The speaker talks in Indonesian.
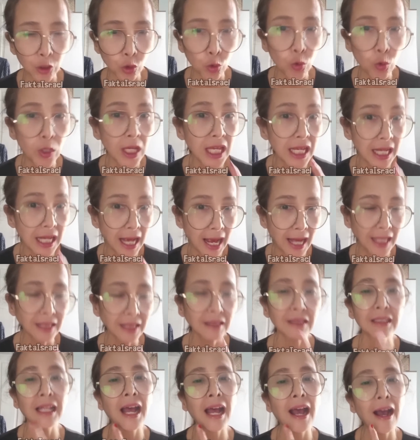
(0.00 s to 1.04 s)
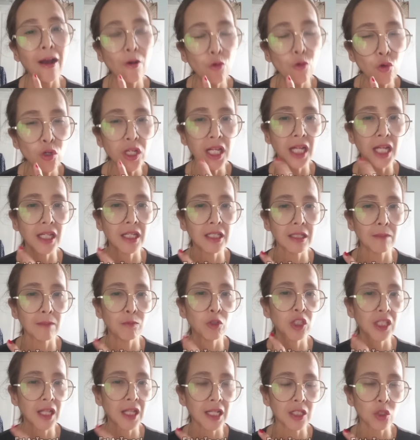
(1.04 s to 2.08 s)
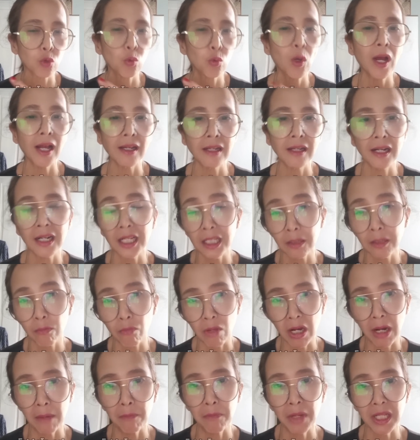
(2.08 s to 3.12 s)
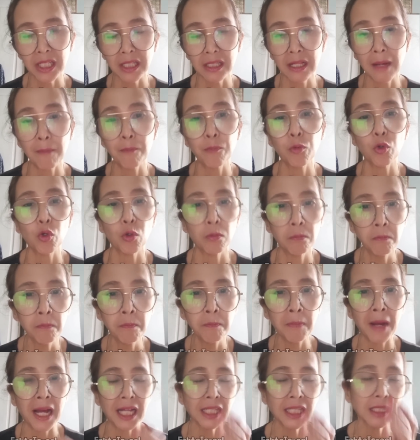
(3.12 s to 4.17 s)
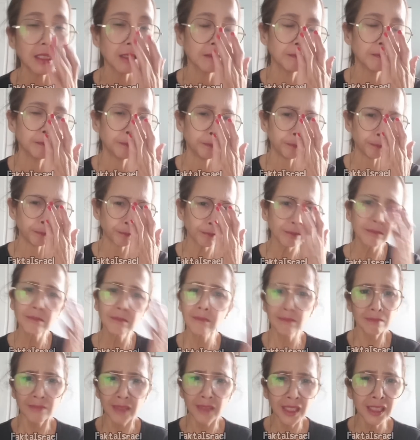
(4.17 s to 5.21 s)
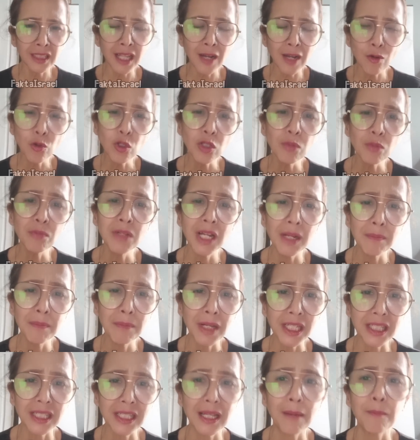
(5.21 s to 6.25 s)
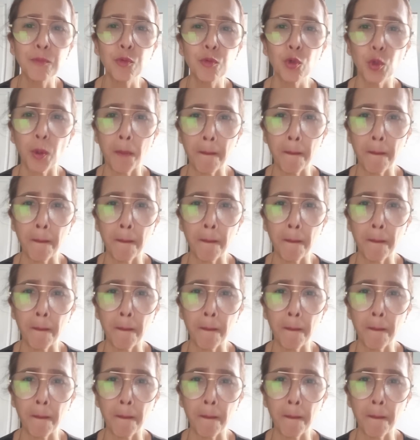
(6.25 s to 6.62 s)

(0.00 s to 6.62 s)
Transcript: itu ingat tahun yang disebut Natswa adalah 1964 tahun 1964 uh,